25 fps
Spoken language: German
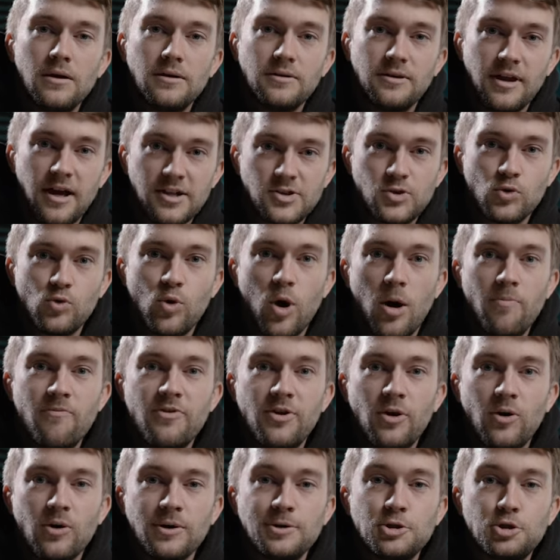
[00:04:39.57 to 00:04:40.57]
Dazu kommen
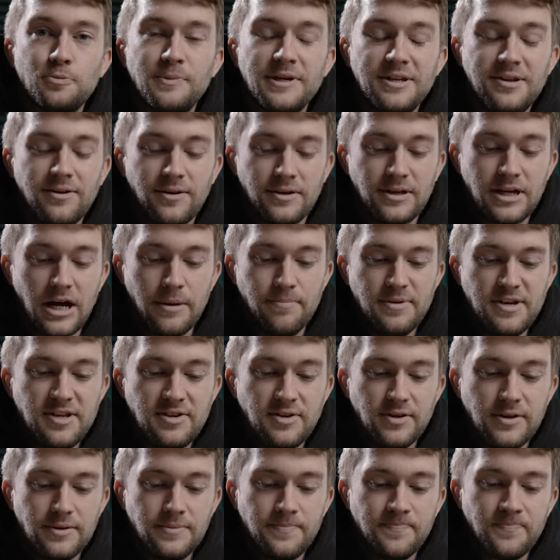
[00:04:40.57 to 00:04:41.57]
wir noch in späteren
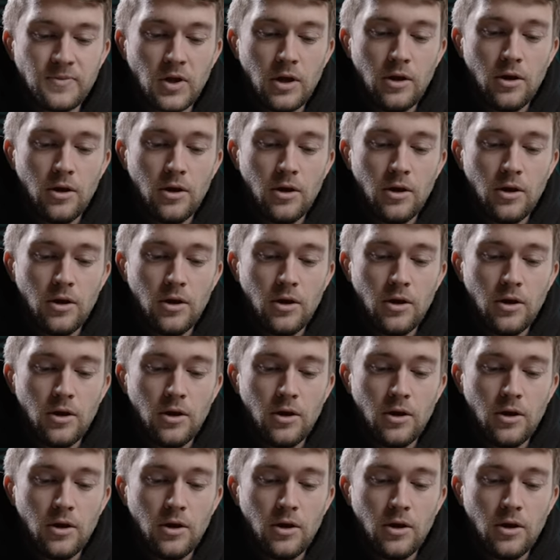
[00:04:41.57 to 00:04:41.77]
Kapiteln.